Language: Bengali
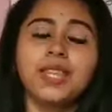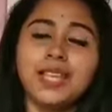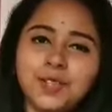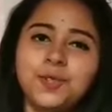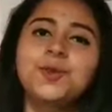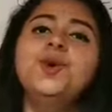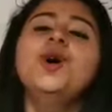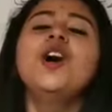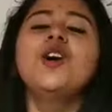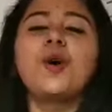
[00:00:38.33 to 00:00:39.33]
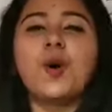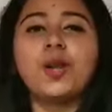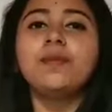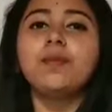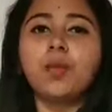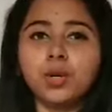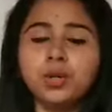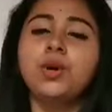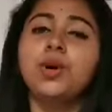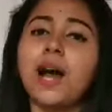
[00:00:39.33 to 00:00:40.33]
কিন্তু ঘরে
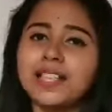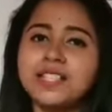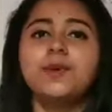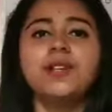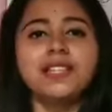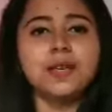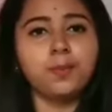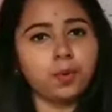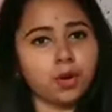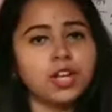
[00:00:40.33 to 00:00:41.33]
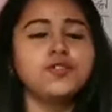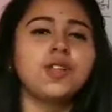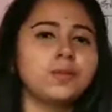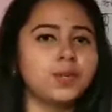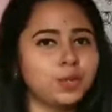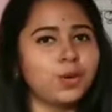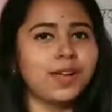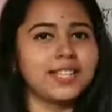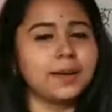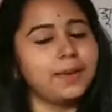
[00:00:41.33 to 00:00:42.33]
বন্ধ আছি বলে যে পড়াশোনা বন্ধ
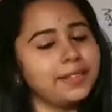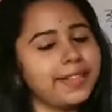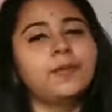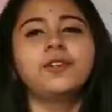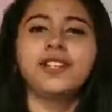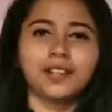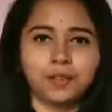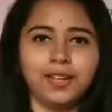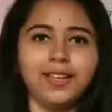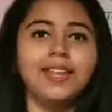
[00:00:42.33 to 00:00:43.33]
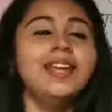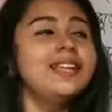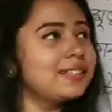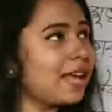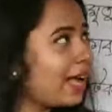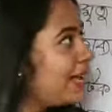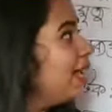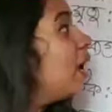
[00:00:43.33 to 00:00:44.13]
হয়ে যাবে তেমনটা নয় তাই